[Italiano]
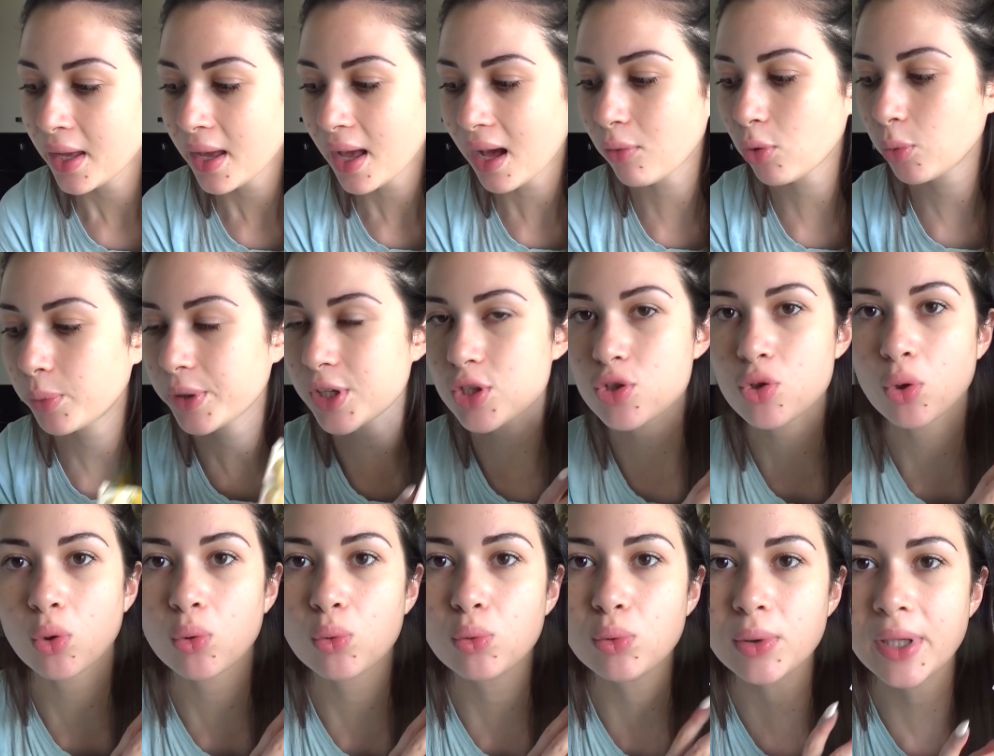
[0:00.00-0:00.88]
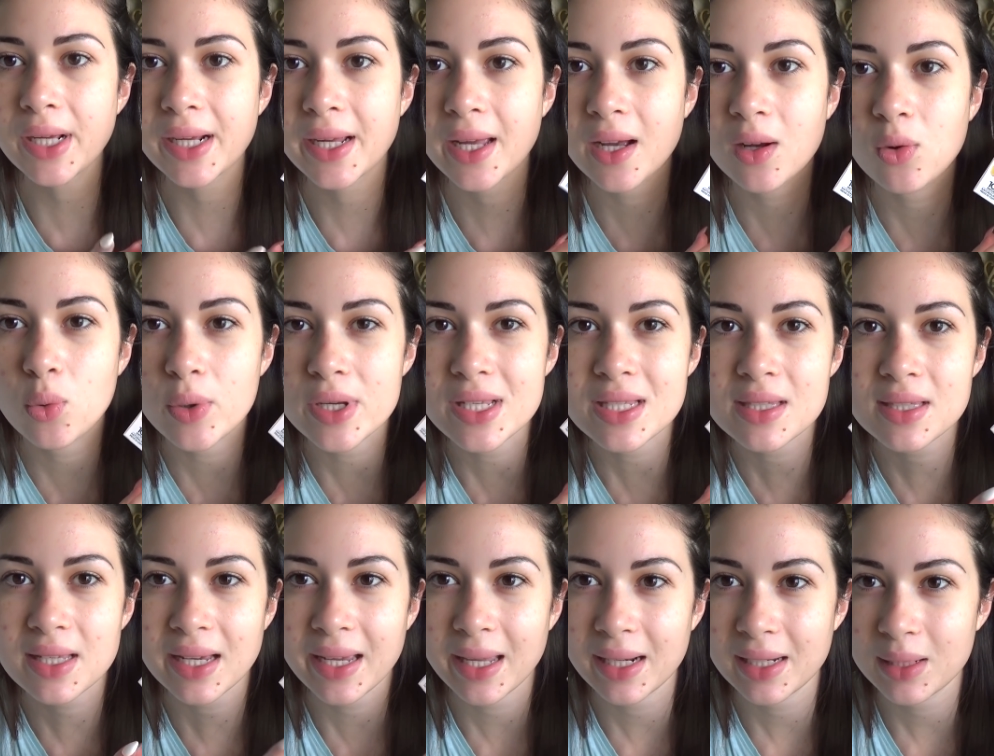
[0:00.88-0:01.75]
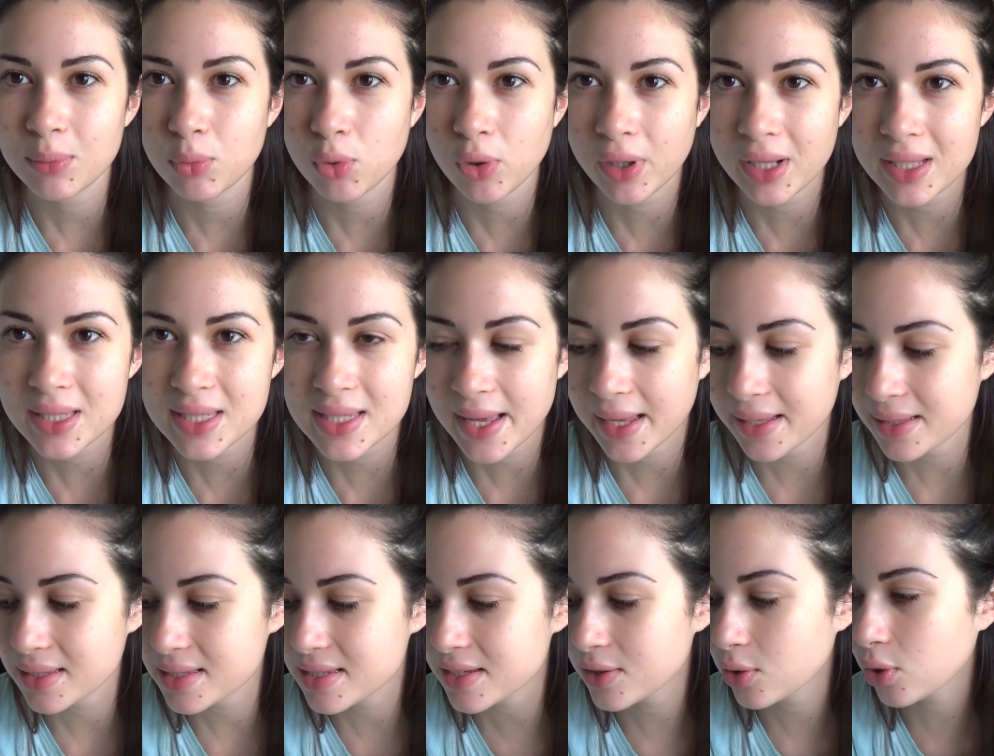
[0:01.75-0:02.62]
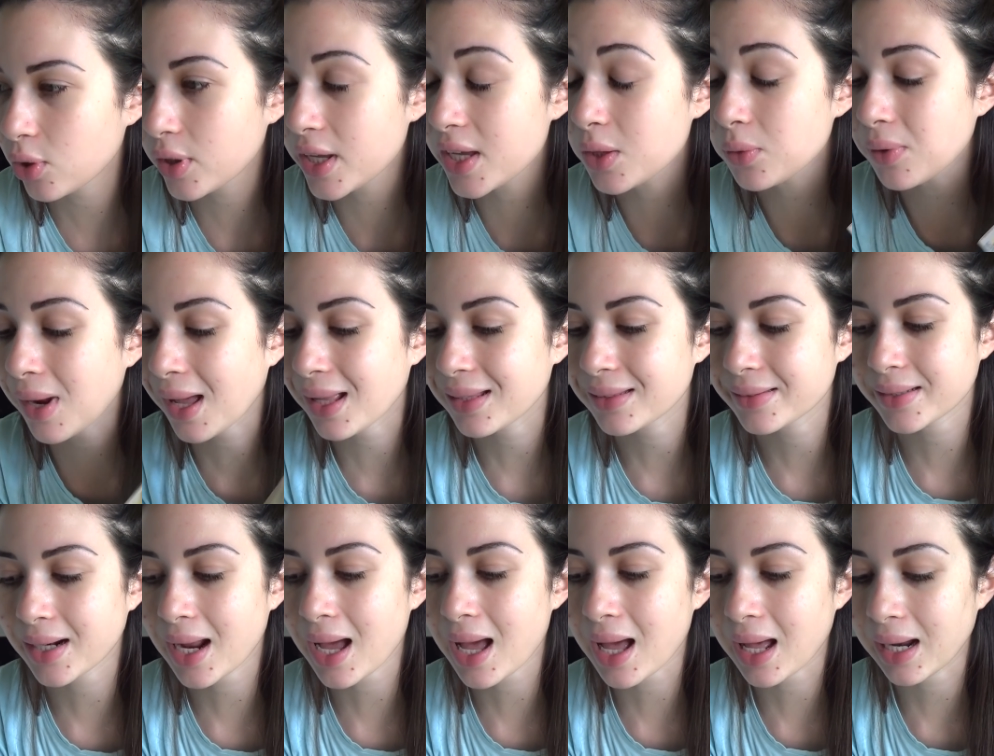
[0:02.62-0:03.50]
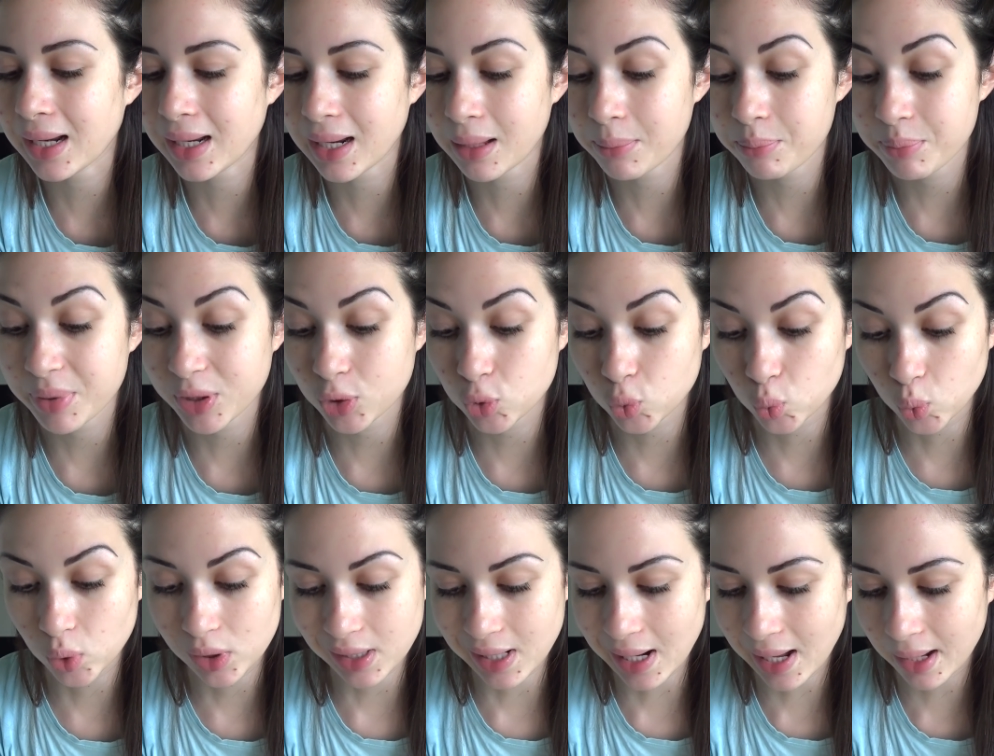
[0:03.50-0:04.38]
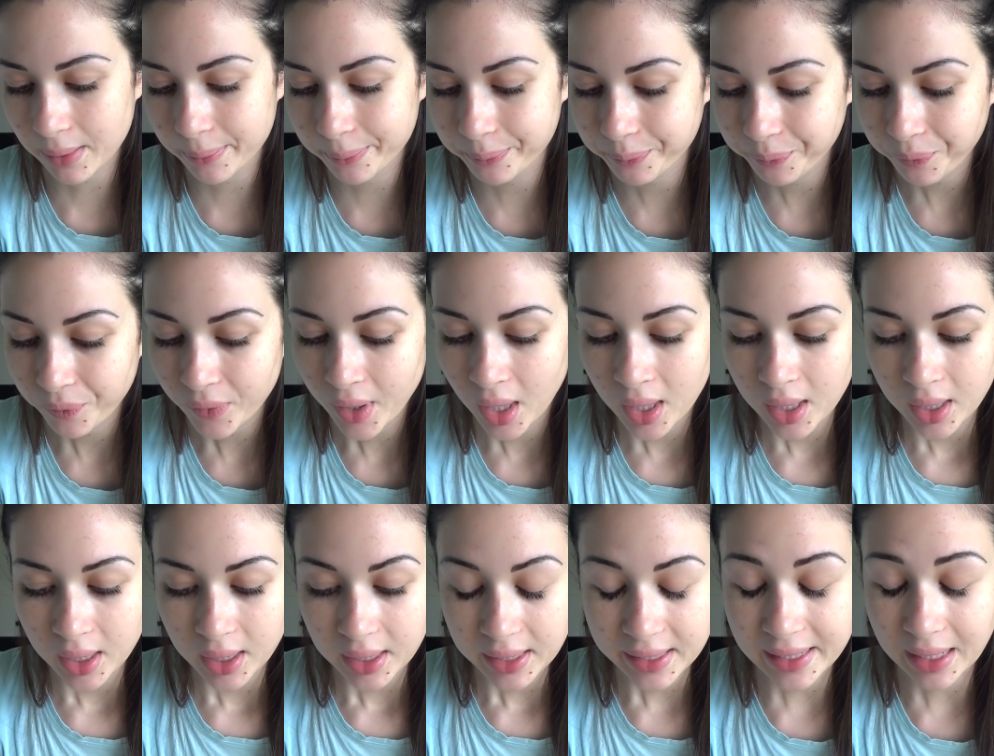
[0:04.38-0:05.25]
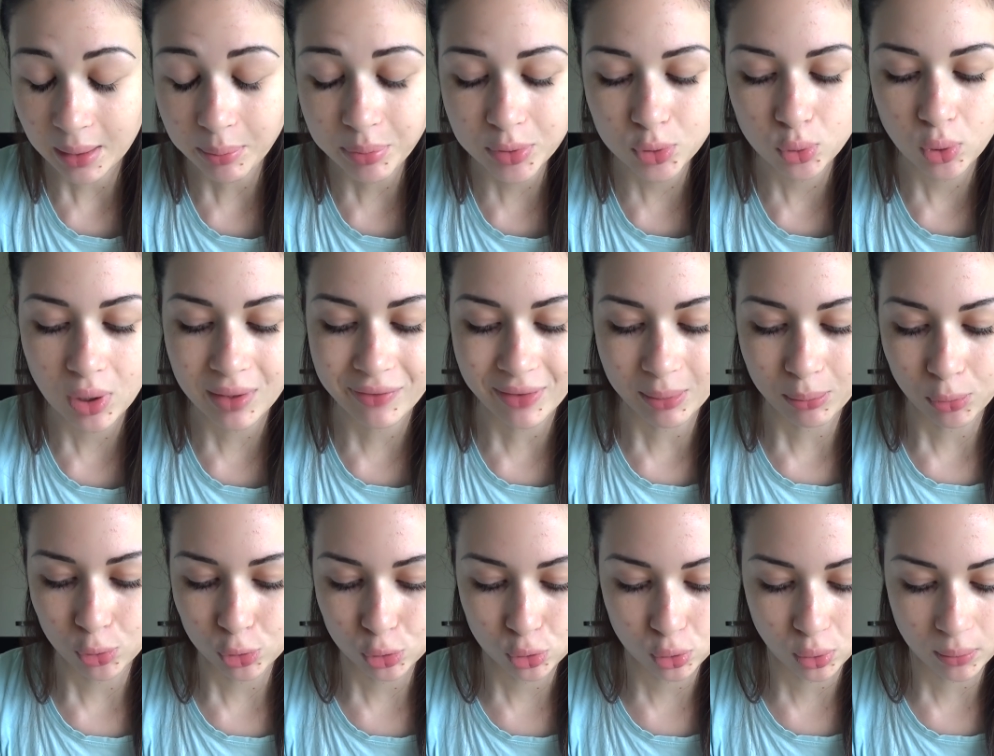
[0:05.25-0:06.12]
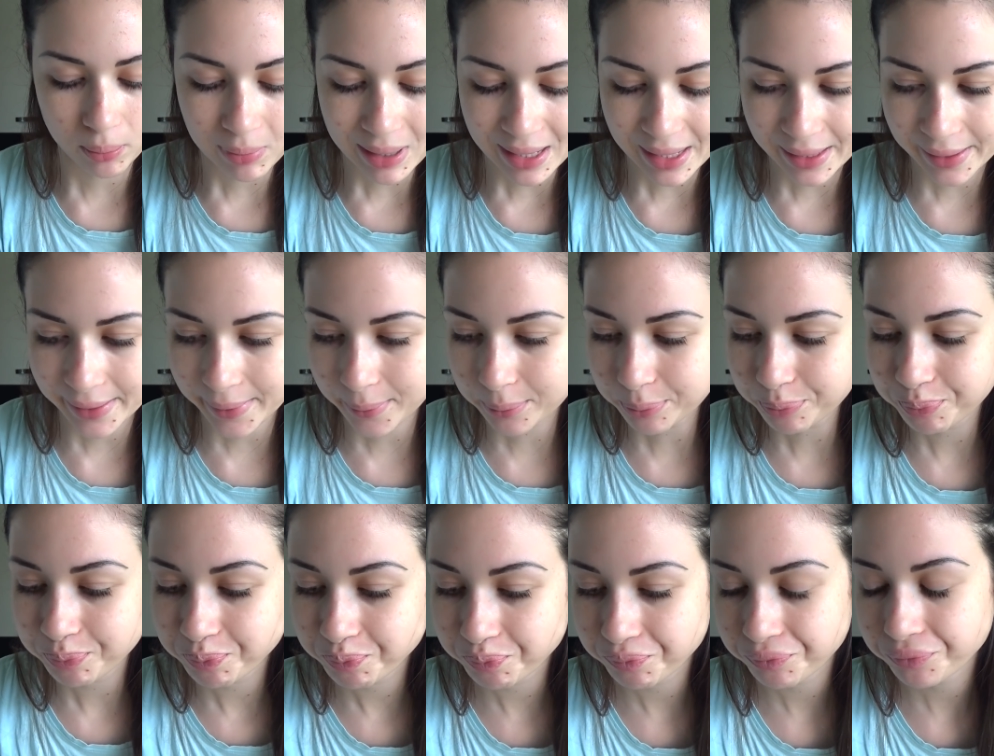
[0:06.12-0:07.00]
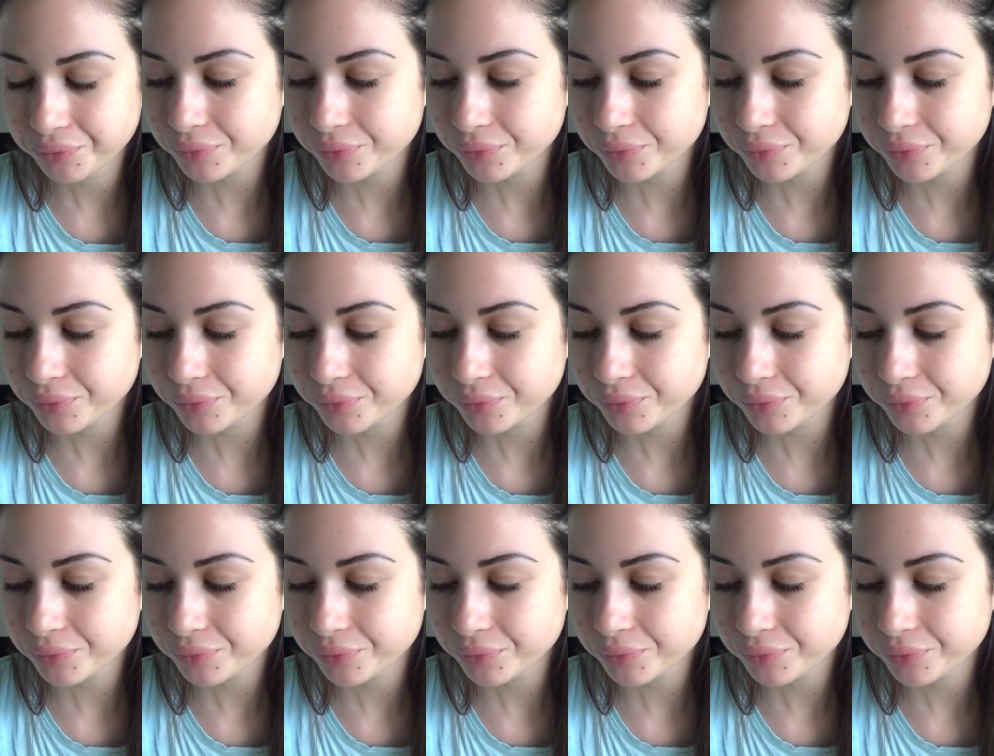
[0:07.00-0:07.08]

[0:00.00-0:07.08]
avevo preso una che è questa che è limone zenzero e un'altra alla betulla che la betulla fa molto bene